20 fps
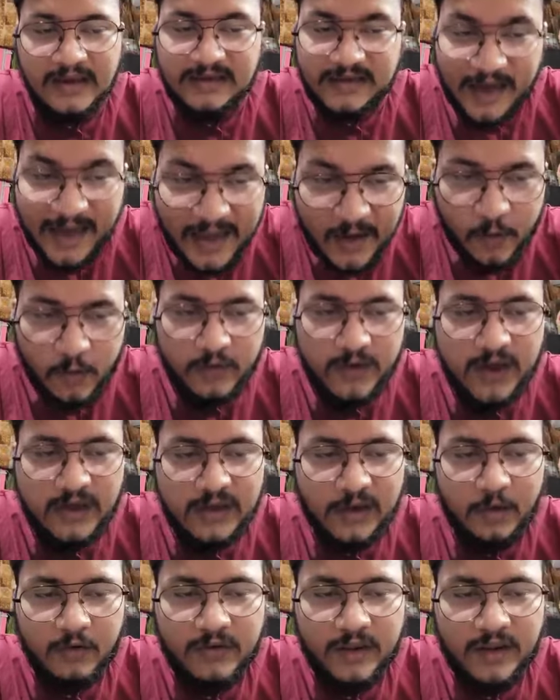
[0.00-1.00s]
সেই
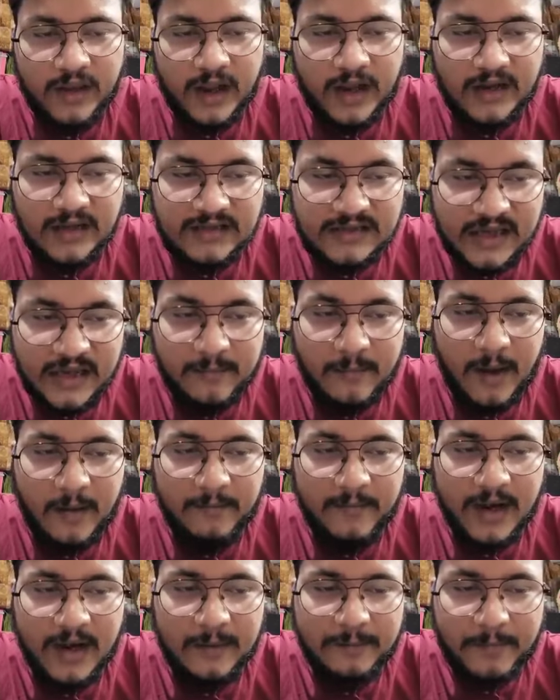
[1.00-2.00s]
অঙ্কিতা অধিকারী যে
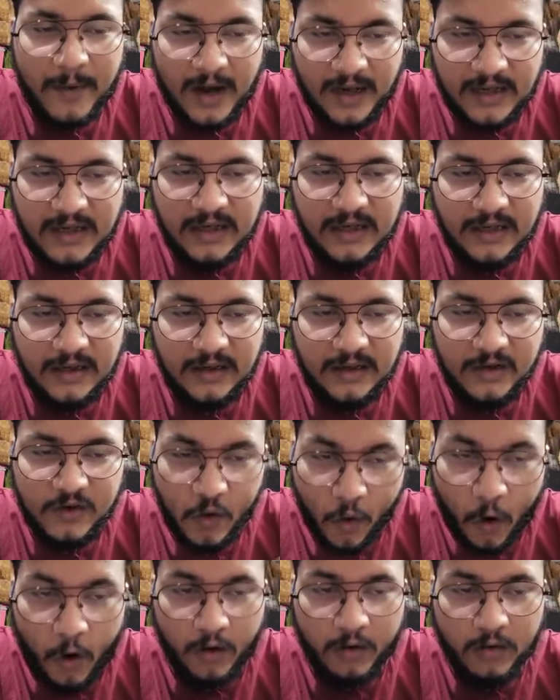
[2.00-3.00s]
মামলার পার্টি
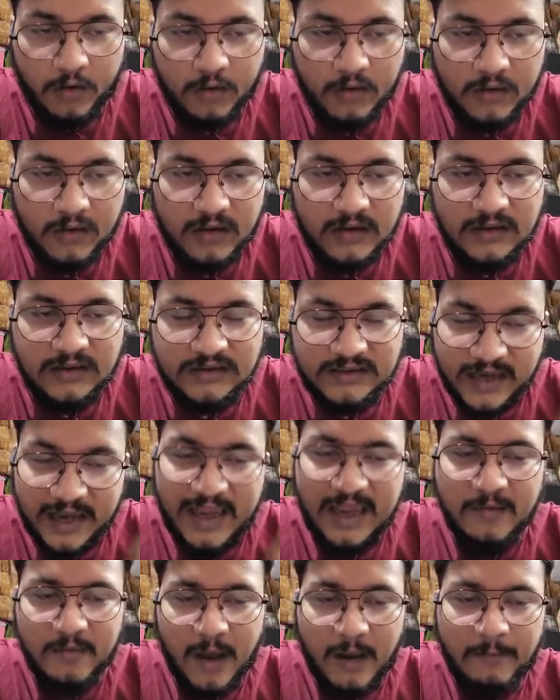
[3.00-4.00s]
নন
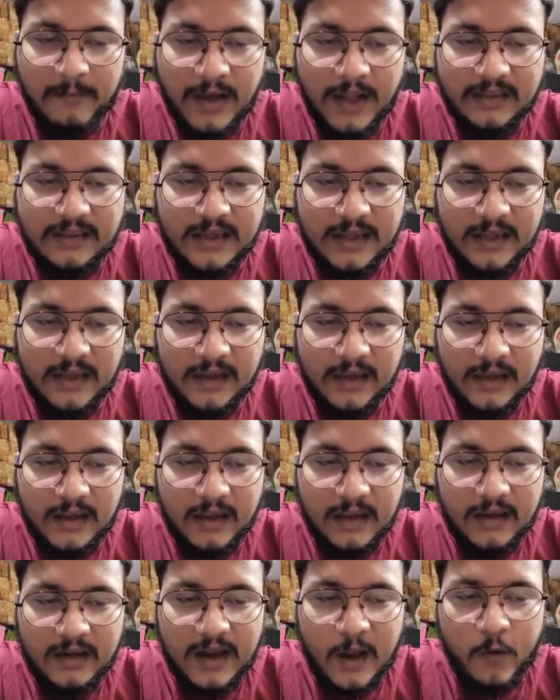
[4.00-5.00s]
সেই মামলাতে
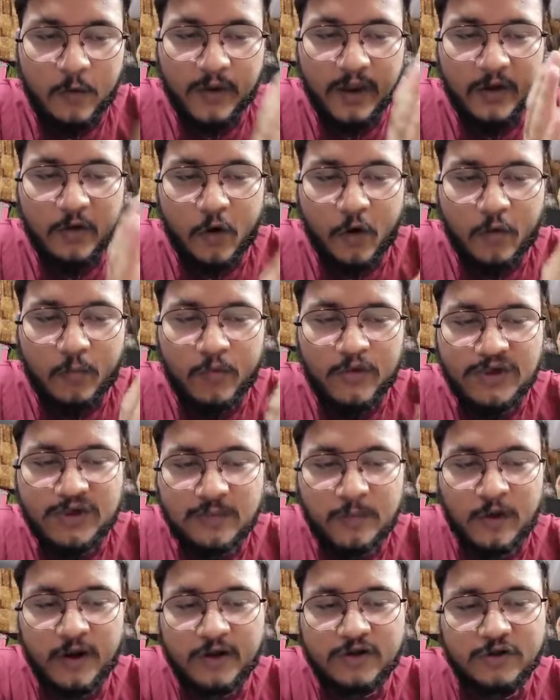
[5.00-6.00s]
কাউকে
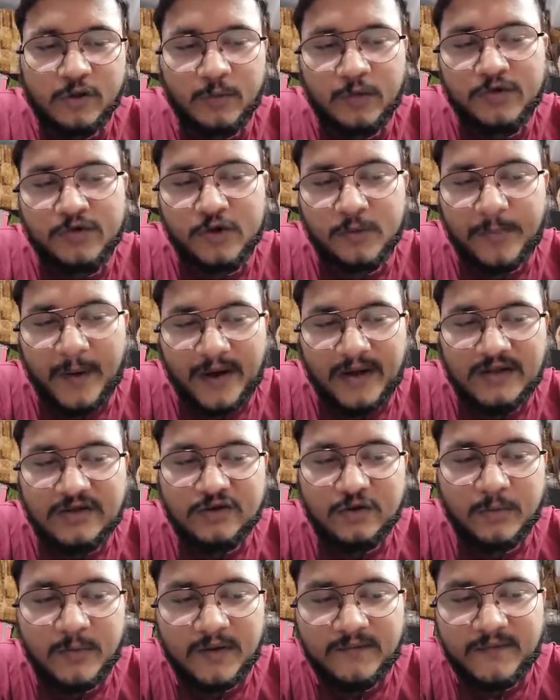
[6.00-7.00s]
কর্মজীবনের সমস্ত
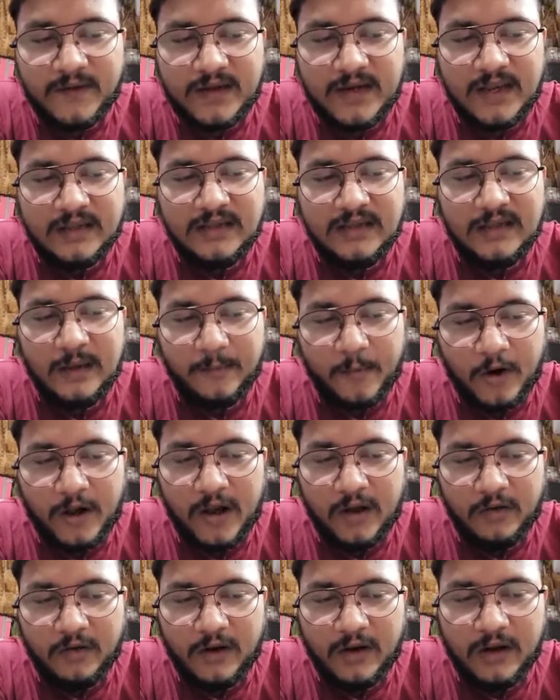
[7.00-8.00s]
পারিশ্রমিক ফিরিয়ে দিতে বলা
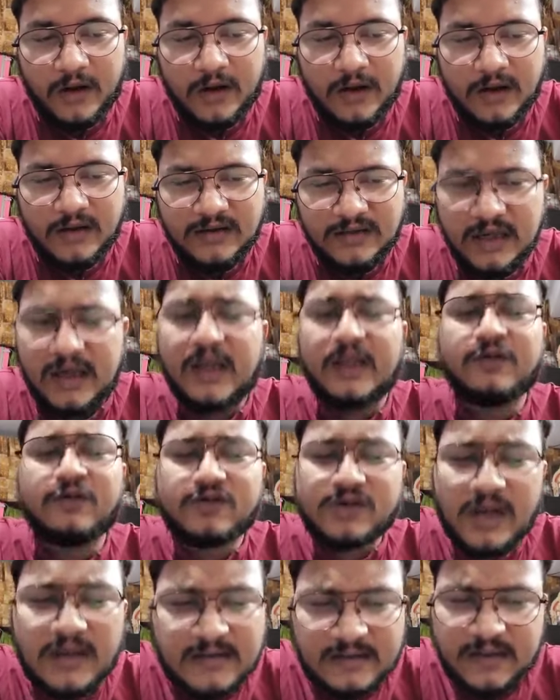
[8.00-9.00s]
হলে সেটাকে তো
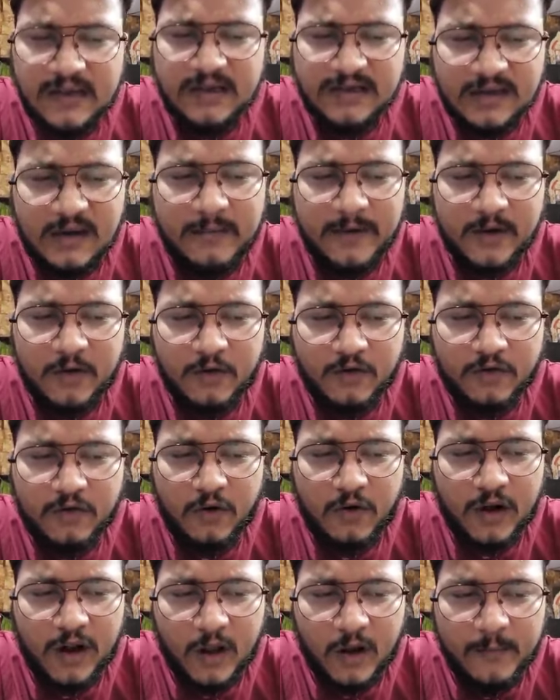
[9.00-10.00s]
শাস্তি হিসাবেই গণ্য
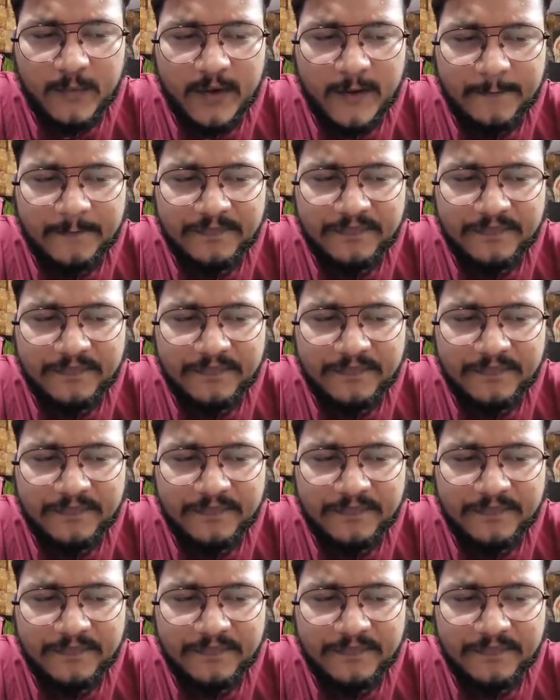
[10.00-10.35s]
করা হবে